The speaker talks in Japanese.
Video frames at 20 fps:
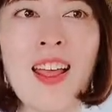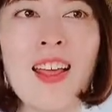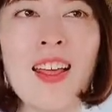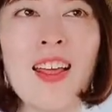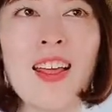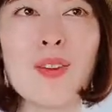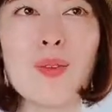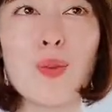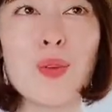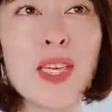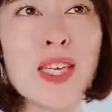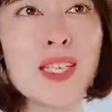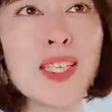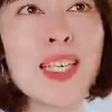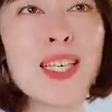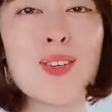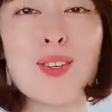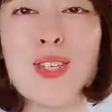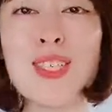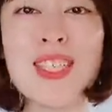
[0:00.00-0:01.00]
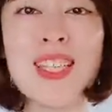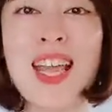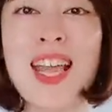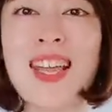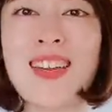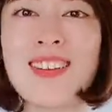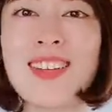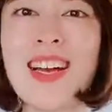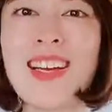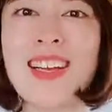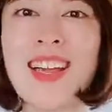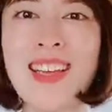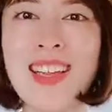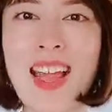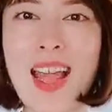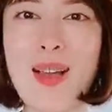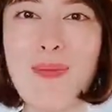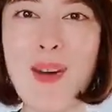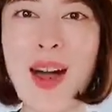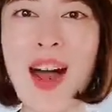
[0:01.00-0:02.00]
えの息をしているだけ
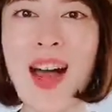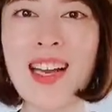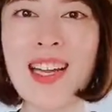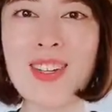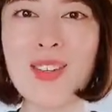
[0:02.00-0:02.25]
で周